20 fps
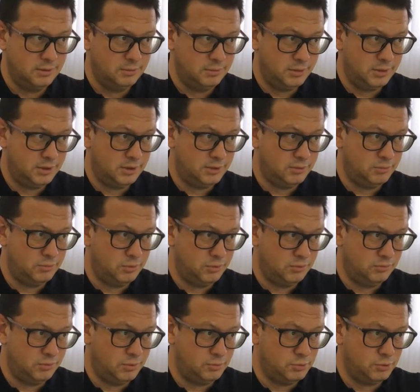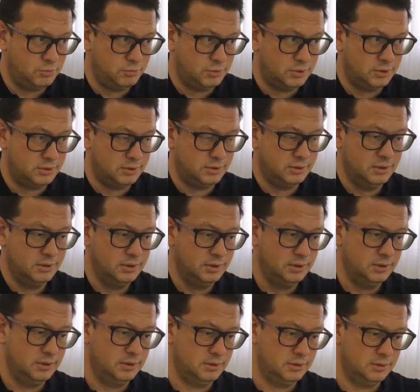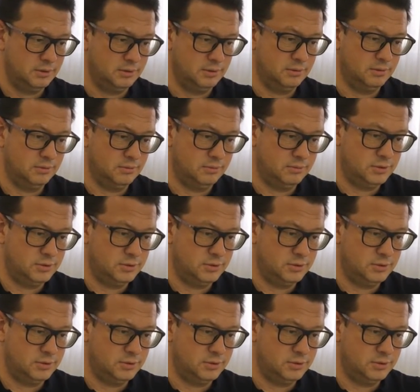При этом он, в общем-то, э,